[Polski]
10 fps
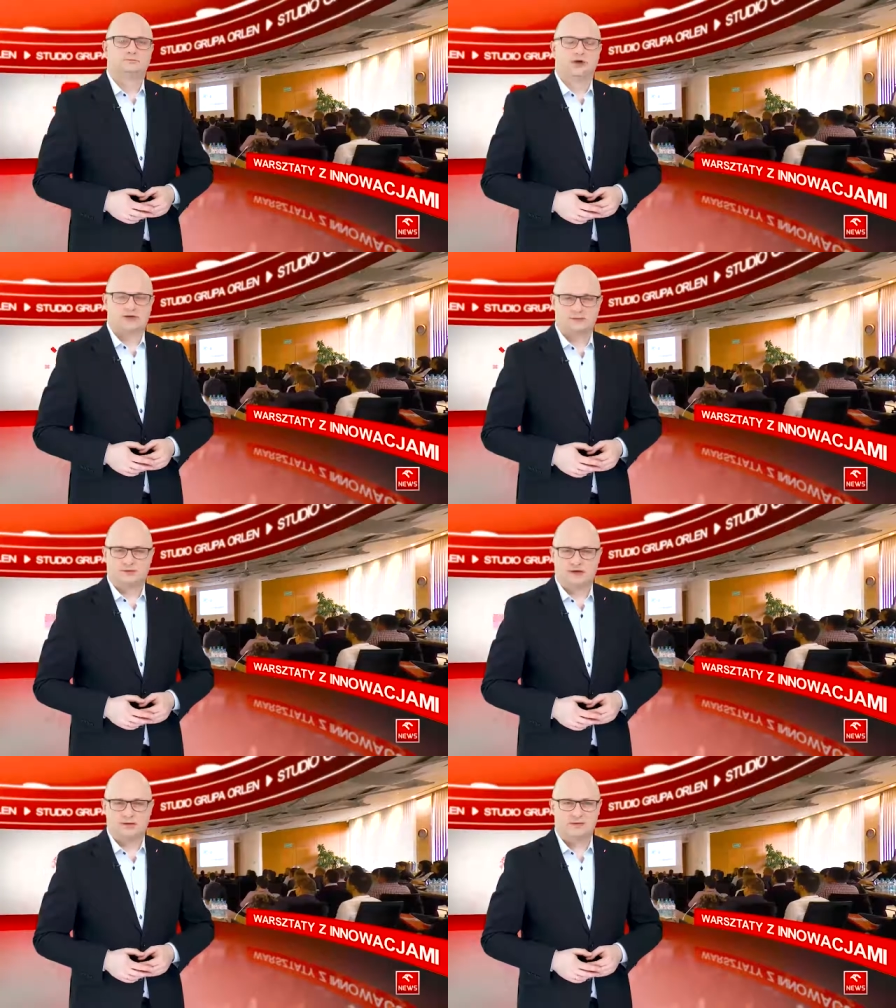W naszym
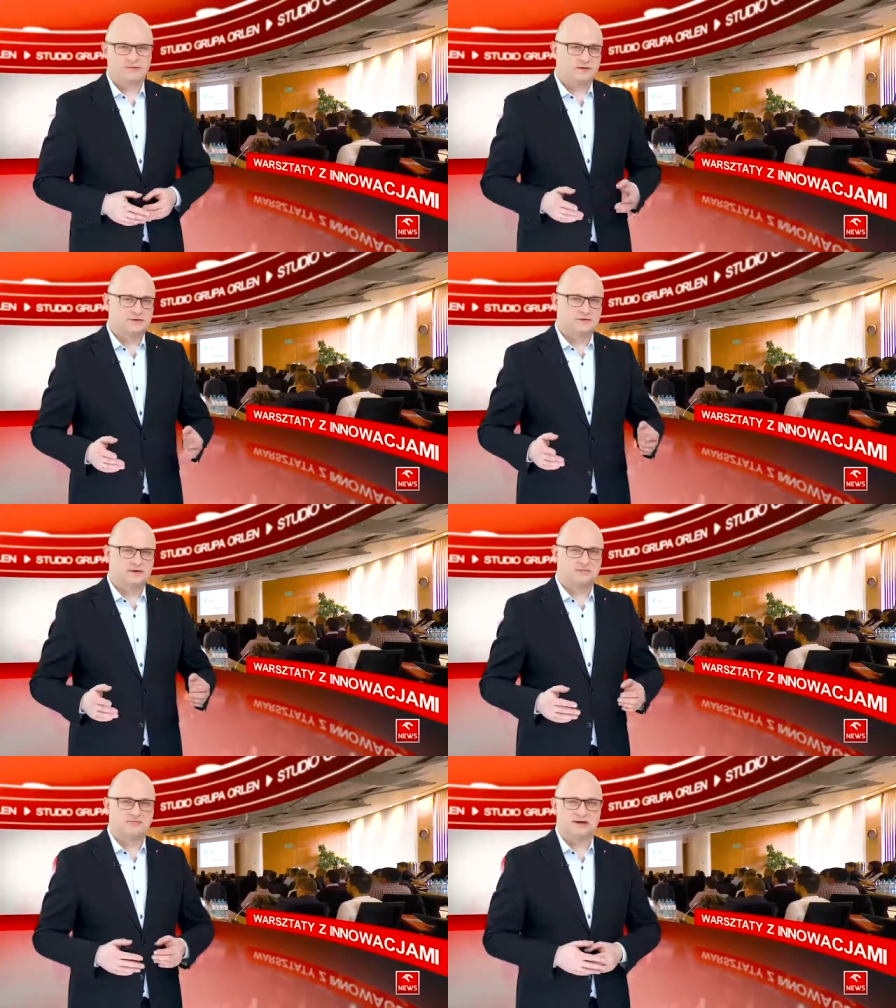programie wciąż
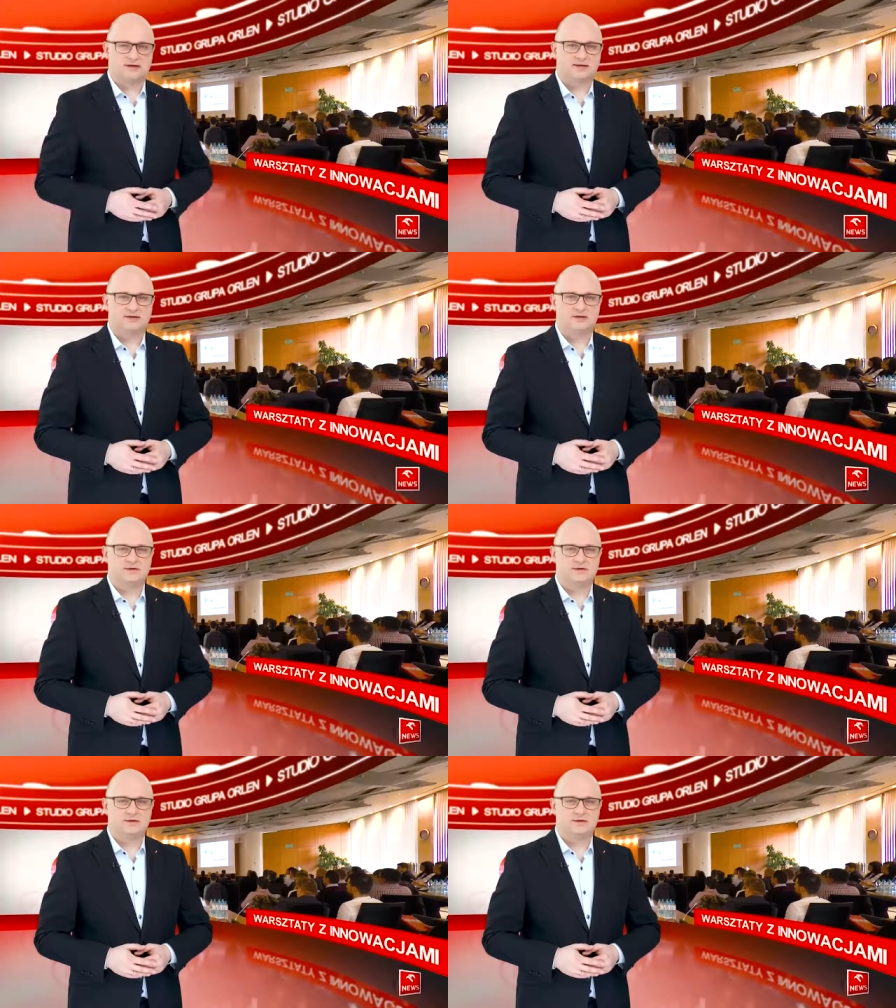o debatach i